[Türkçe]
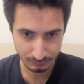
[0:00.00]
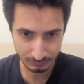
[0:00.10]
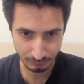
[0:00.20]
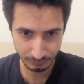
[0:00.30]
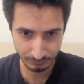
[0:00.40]

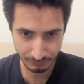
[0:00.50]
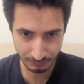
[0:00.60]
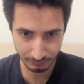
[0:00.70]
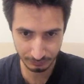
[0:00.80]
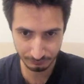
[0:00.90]
Oh no,
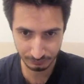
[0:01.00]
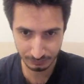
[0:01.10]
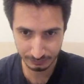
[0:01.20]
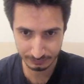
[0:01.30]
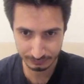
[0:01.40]
oh no,
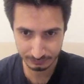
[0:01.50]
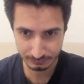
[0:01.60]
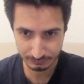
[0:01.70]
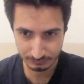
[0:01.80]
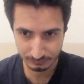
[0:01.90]
hayır.
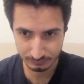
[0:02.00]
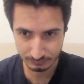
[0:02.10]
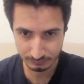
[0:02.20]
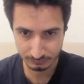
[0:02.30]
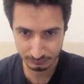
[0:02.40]

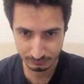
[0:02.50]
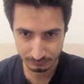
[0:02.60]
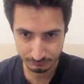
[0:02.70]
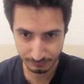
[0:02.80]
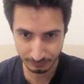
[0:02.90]

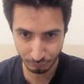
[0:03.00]
Beni